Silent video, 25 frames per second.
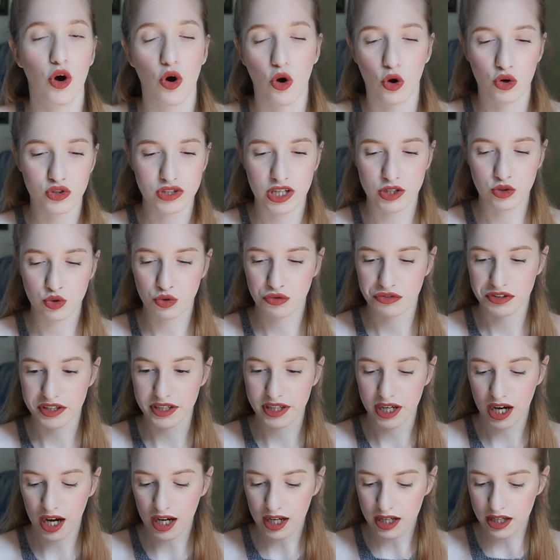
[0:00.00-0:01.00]
ho dato
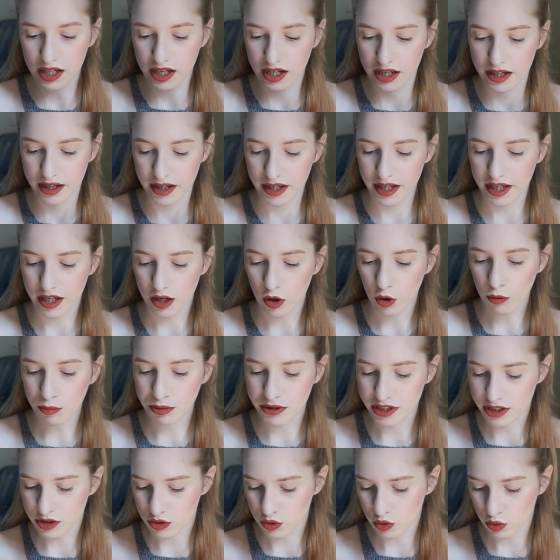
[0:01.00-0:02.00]
via e ho
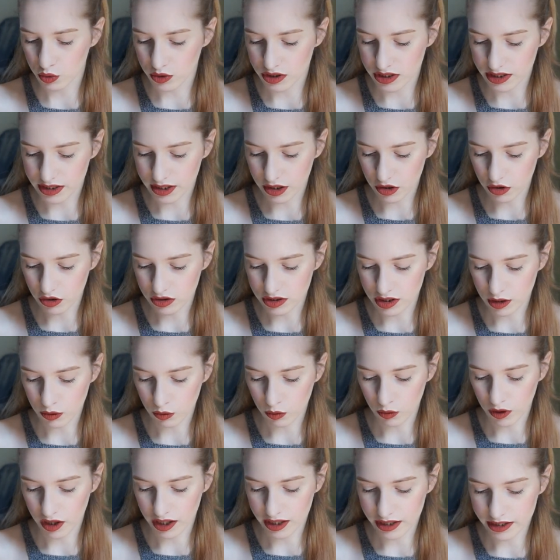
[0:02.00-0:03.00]
preso questa cosa
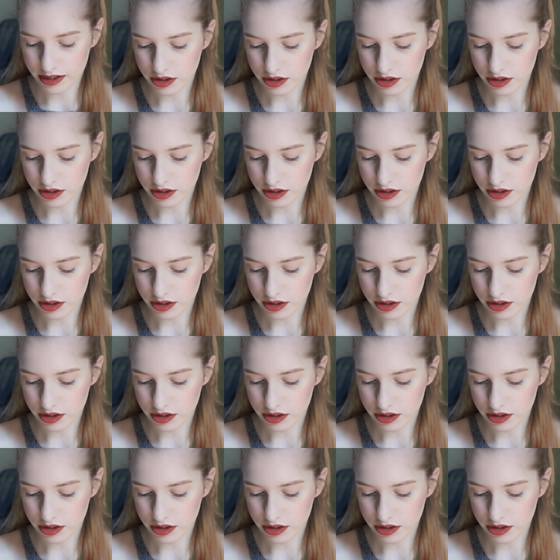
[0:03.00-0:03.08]
qua